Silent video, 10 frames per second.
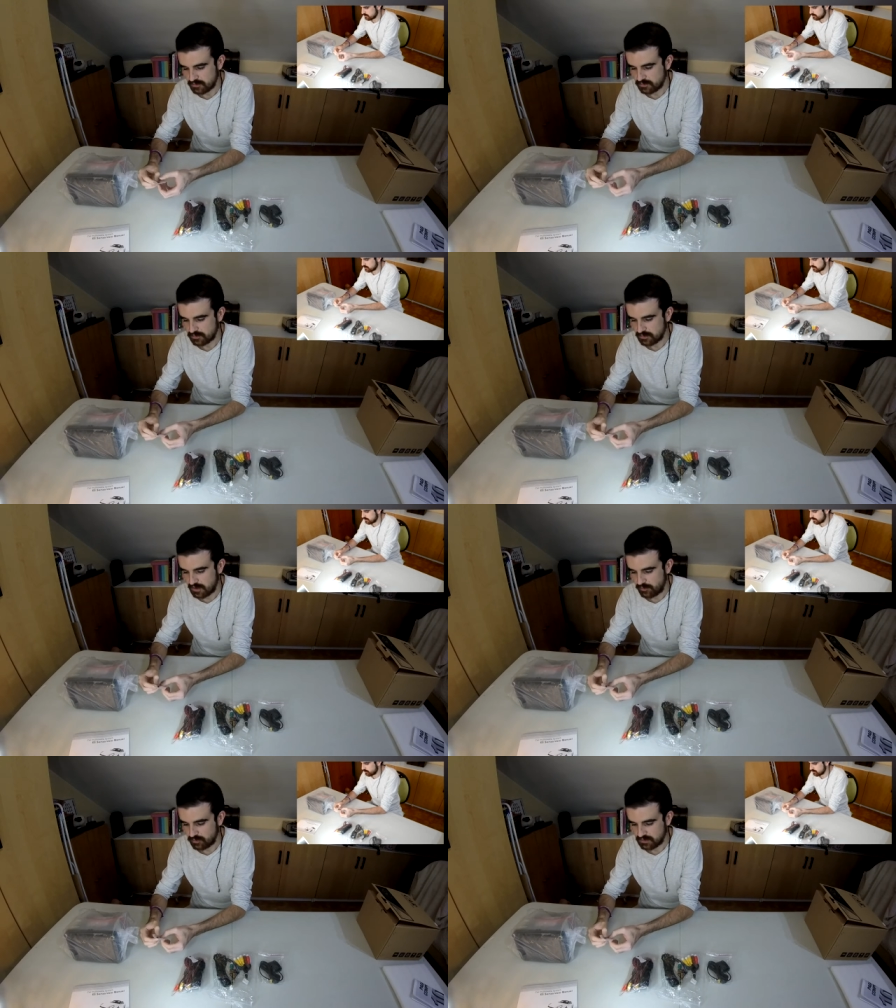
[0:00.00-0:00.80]
con
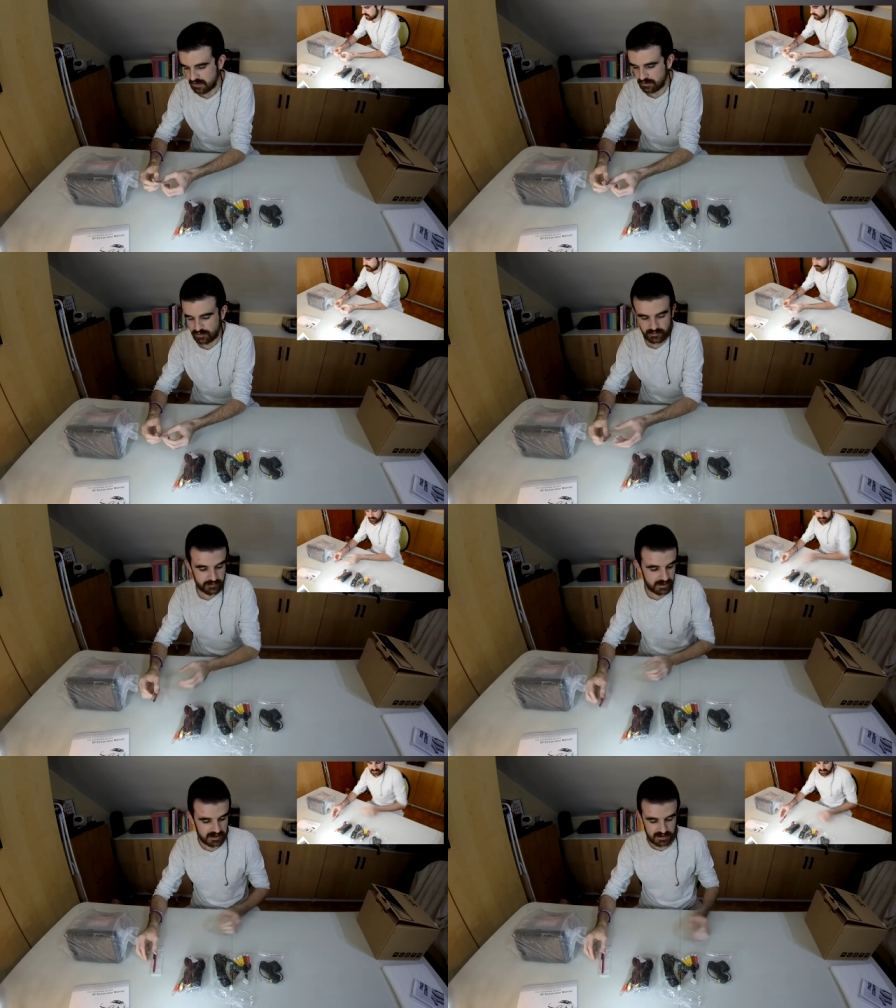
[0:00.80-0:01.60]
una punta de
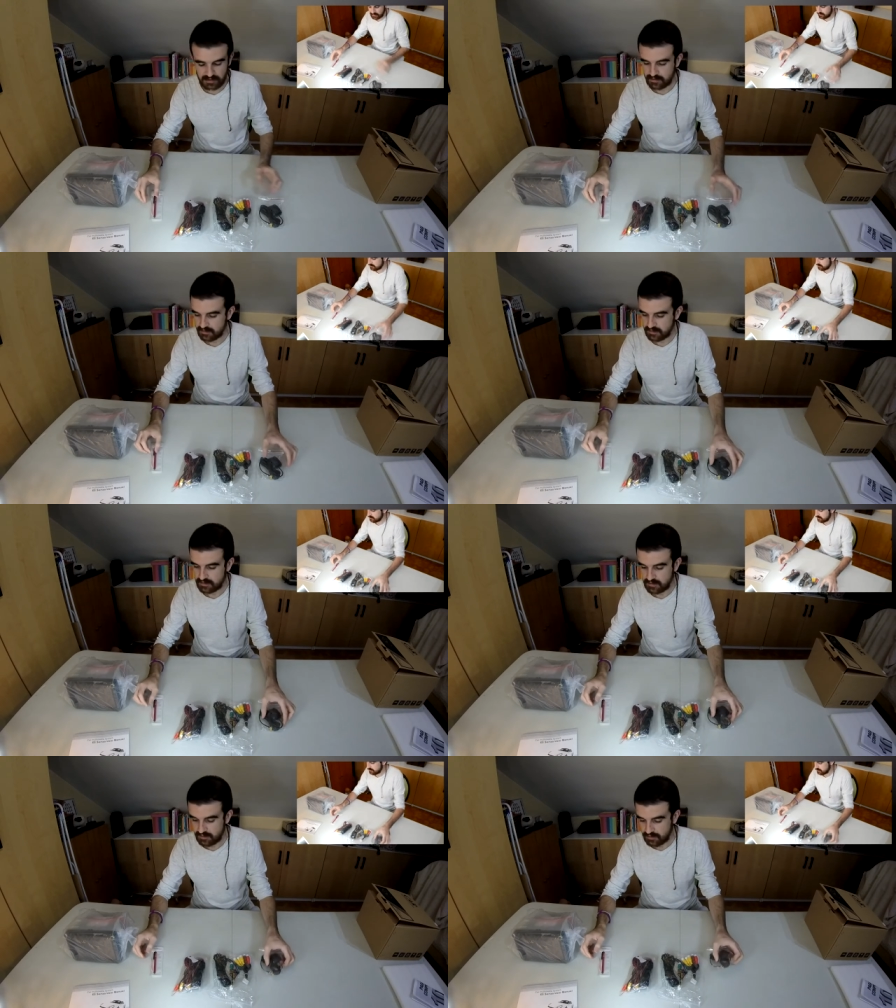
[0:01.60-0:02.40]
goma para
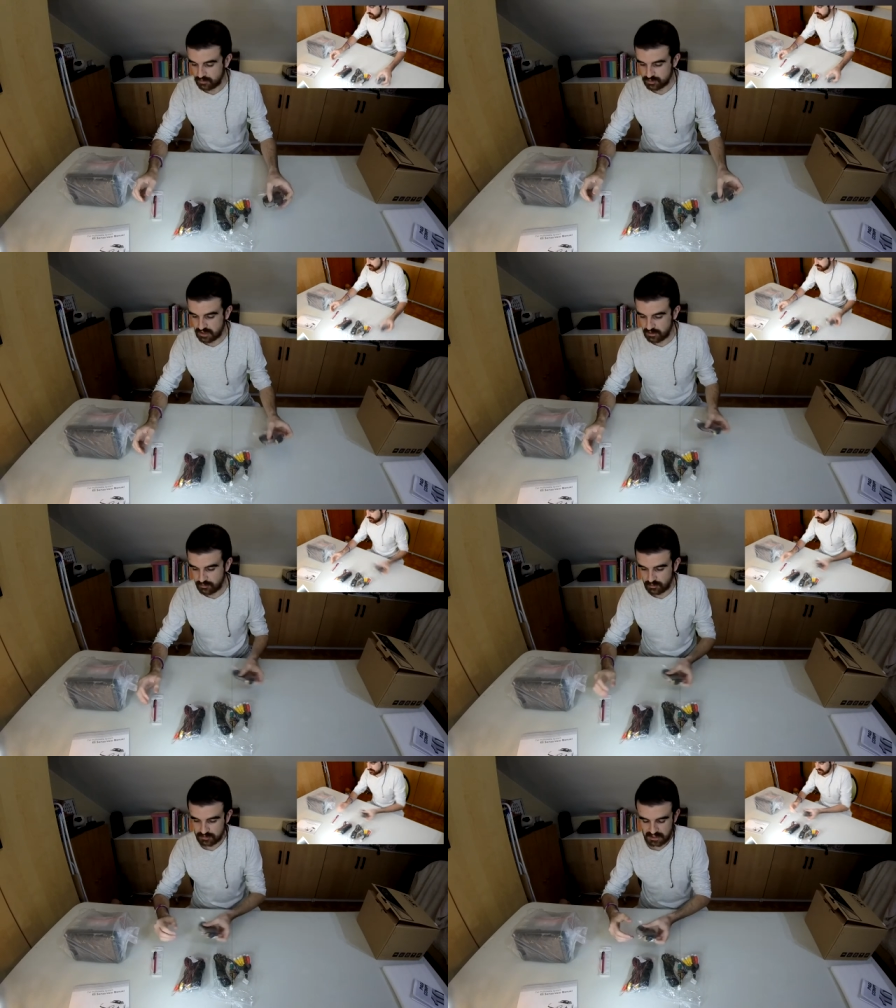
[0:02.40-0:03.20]
usar
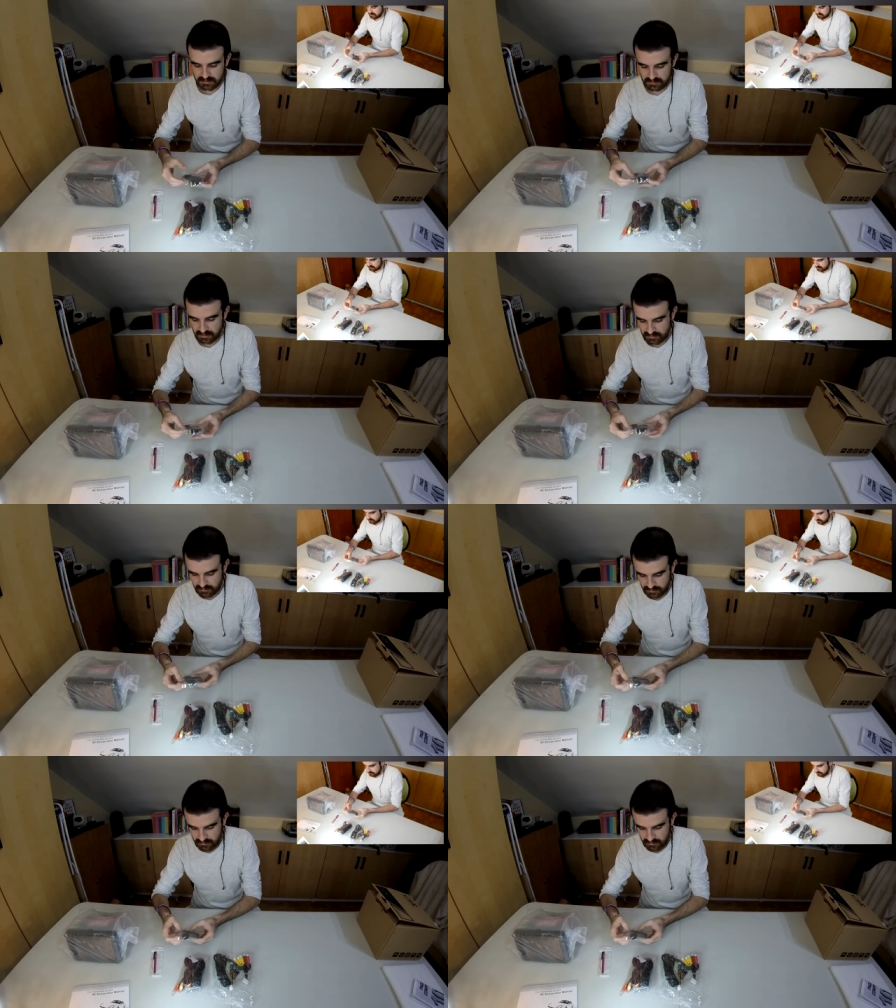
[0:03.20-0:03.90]
como táctil.